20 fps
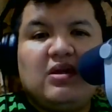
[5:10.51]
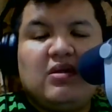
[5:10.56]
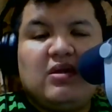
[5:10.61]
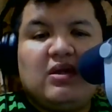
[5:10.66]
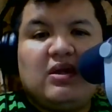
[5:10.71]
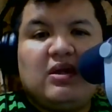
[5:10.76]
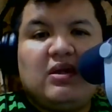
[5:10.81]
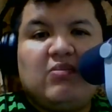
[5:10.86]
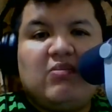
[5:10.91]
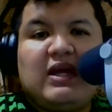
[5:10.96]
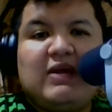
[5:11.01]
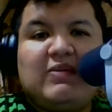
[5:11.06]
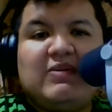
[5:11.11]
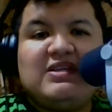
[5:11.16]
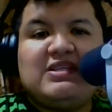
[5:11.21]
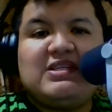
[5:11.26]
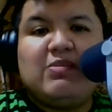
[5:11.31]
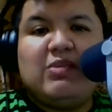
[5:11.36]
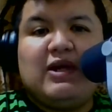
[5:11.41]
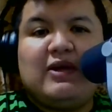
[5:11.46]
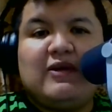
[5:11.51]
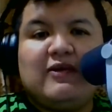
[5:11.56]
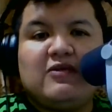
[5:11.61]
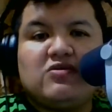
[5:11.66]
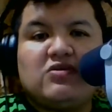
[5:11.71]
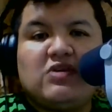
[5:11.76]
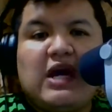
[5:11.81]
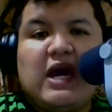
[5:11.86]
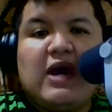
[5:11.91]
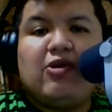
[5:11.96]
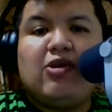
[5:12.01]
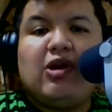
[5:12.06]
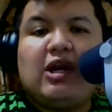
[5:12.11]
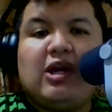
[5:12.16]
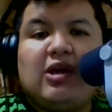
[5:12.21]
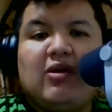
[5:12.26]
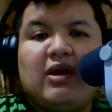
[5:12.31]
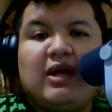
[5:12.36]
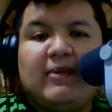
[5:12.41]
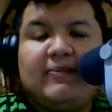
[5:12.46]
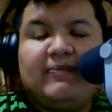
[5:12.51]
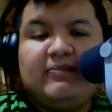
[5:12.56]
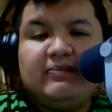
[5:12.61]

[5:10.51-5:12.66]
eh, Marvin Ceballos, Jairo Arreola,